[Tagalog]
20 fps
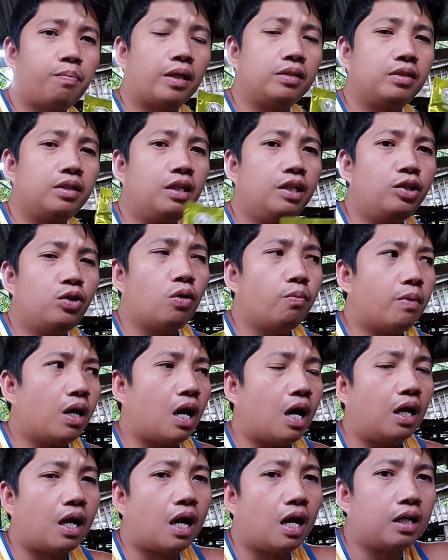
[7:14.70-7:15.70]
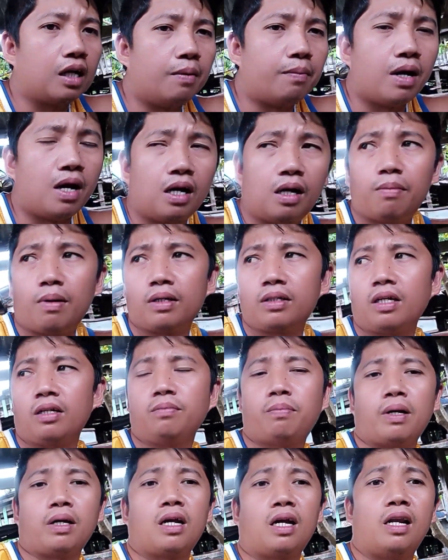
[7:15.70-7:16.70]
Pansinin nyo ang mga alaga mga
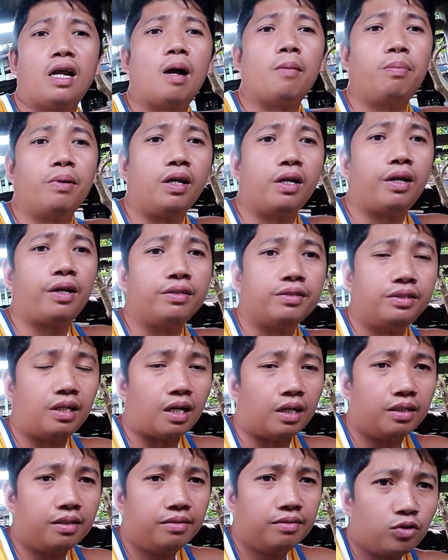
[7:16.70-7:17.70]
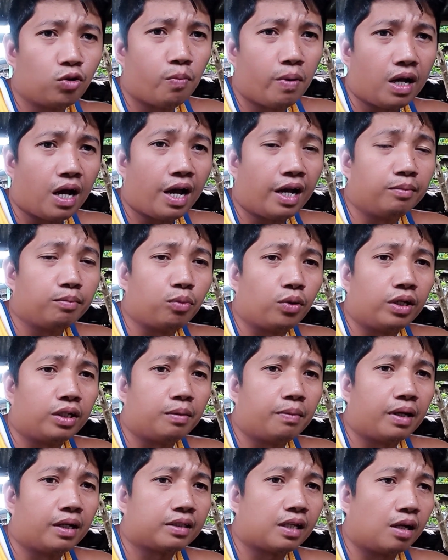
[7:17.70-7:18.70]
kabakyard, pagka naka-clearance yan, kumakain po
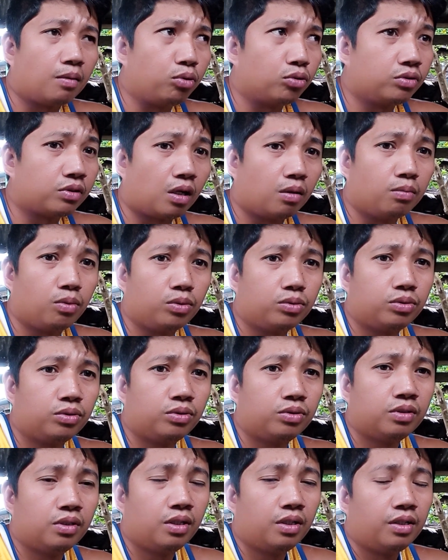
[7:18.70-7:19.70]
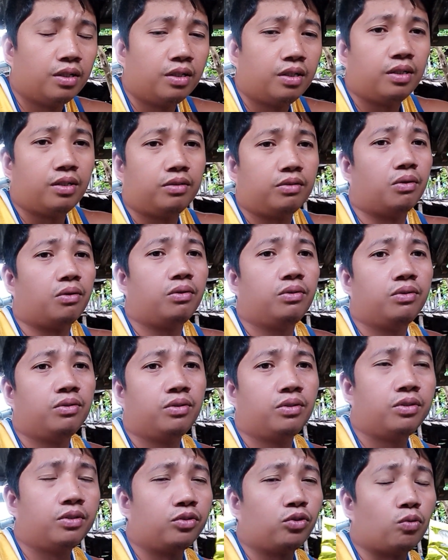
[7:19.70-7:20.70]
yan ng mga talbos-talbos no?
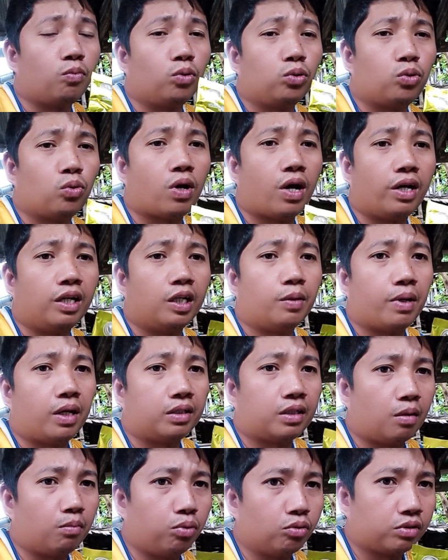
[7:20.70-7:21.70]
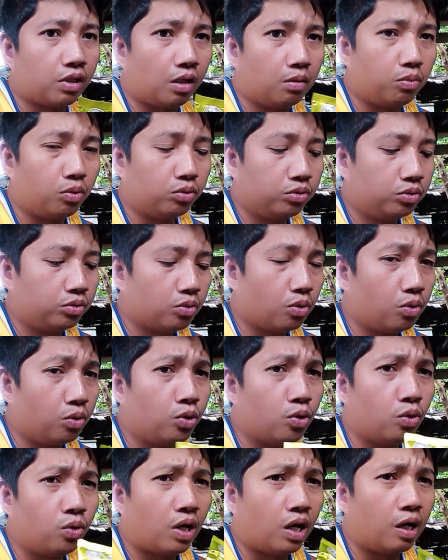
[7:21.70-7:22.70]
Tumutuka kaya ng mga talbos-talbos.
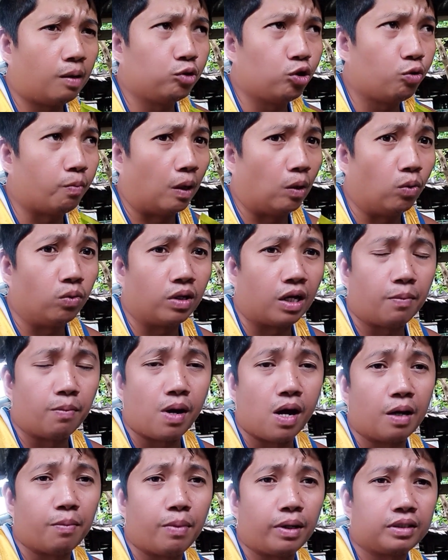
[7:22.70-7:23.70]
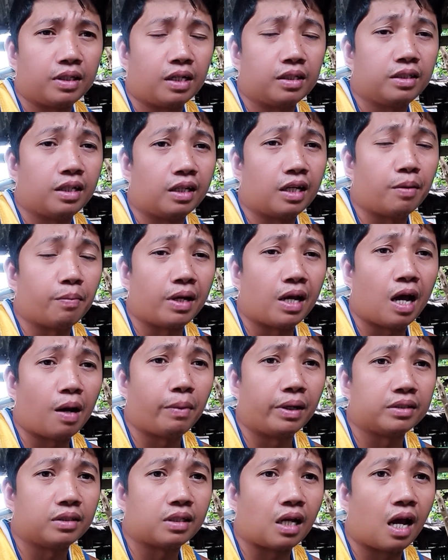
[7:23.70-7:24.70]
So, yung alam niyo yung malunggay mga kabakyard dyan ay
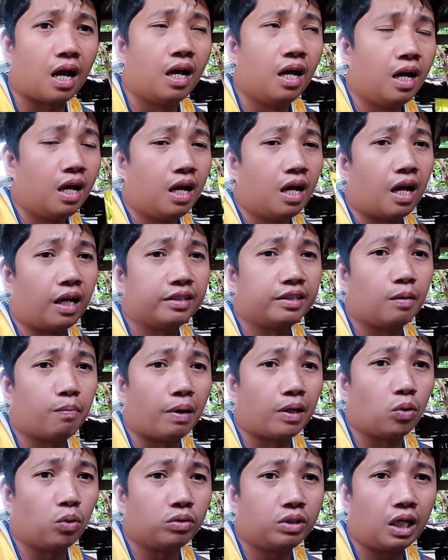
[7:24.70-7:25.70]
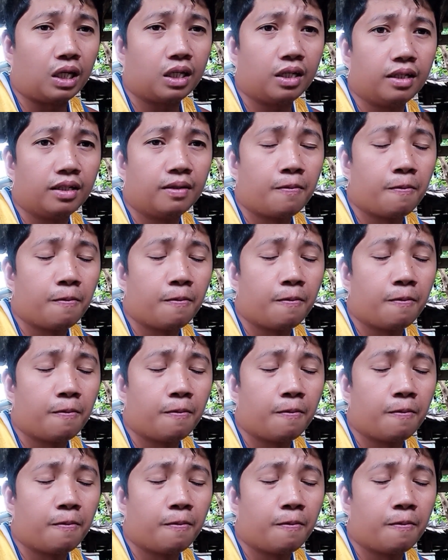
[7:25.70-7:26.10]
mayaman sa antibiotic.